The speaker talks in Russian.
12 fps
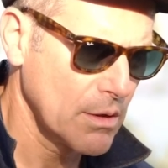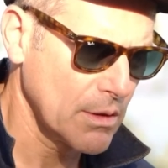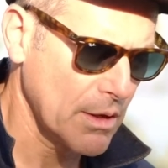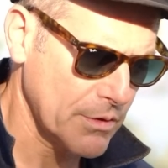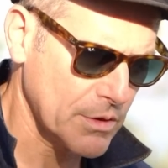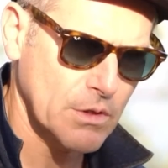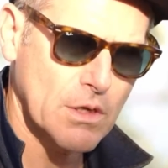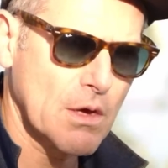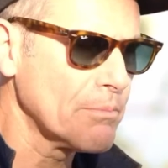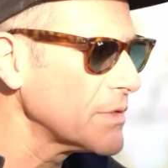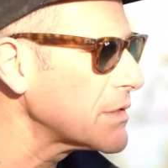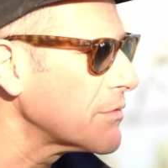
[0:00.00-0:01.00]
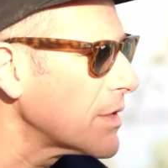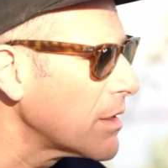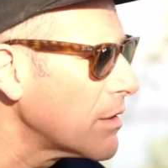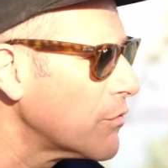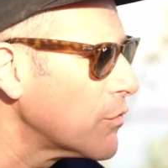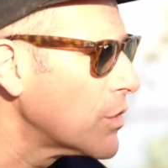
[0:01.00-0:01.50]
наверное, не по
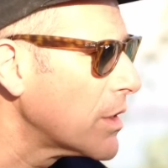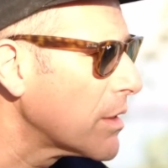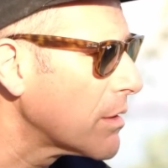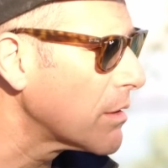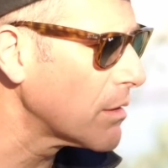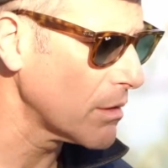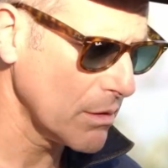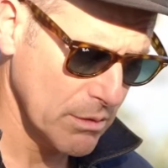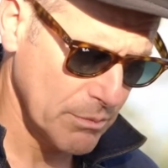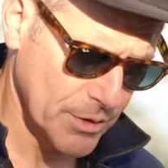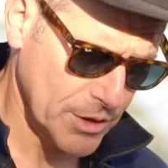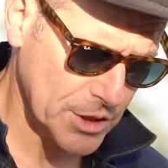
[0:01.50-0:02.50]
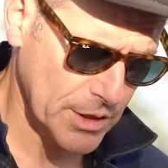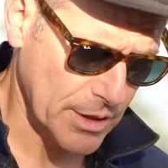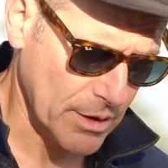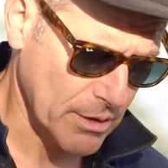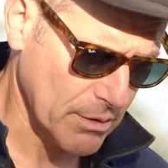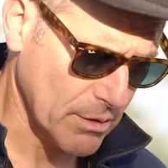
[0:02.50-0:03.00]
своей воле э,
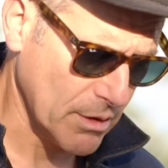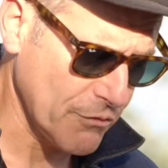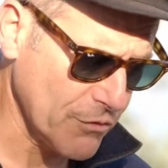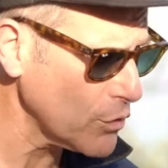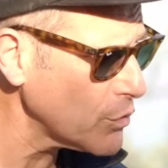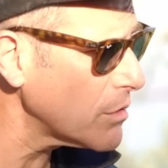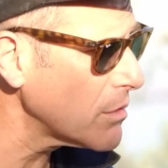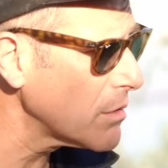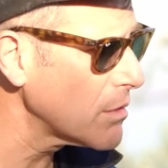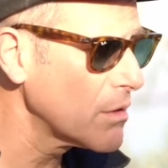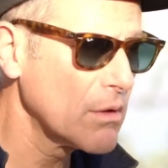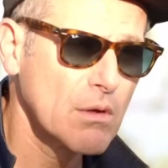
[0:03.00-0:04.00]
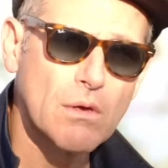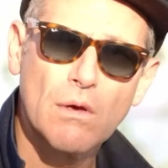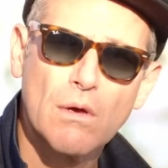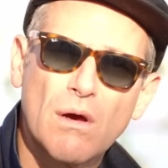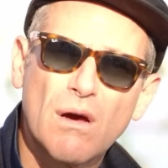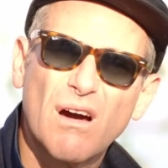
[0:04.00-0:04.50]
пошли на фронт.
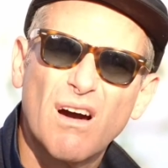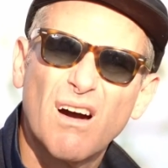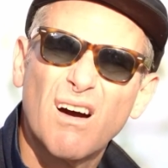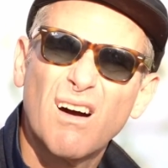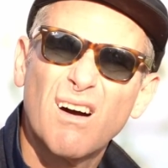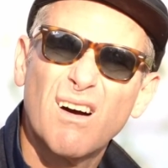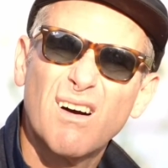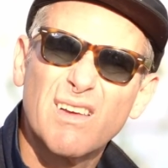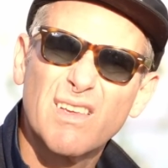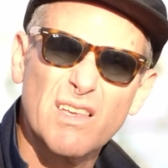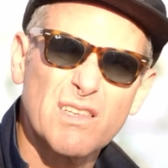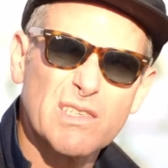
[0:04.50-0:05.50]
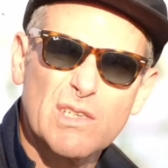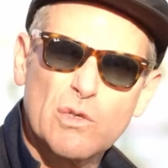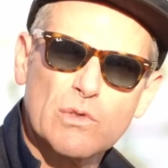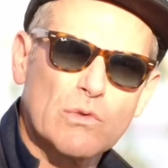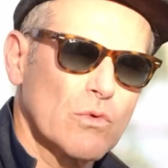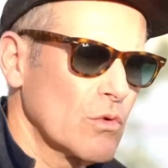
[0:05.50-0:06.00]
А, я не
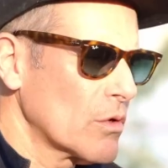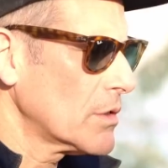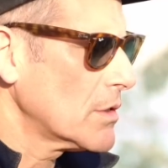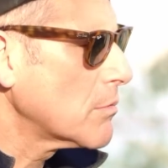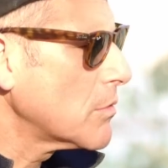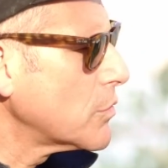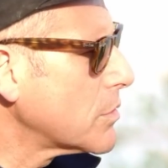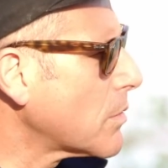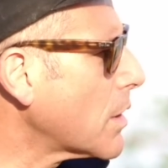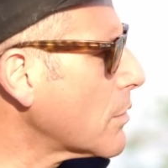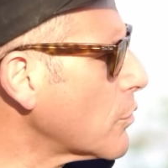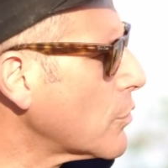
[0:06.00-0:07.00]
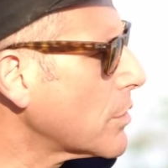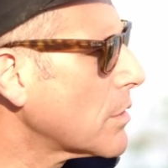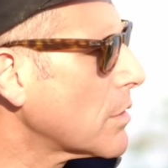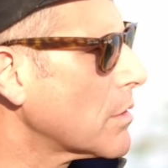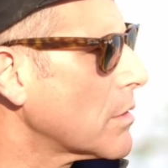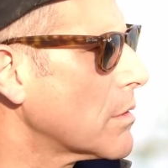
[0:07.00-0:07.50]
сочувствую только тем людям,
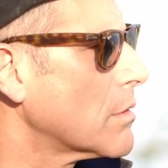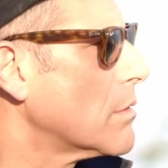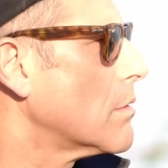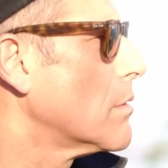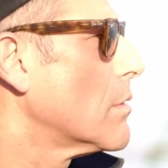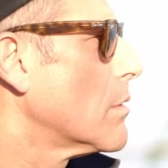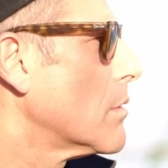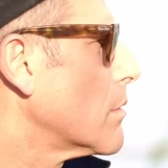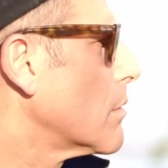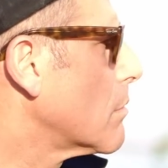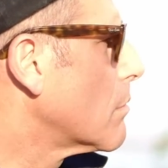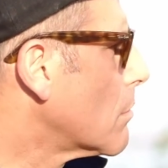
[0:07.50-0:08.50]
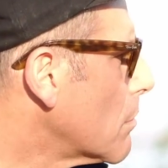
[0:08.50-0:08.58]
которые э,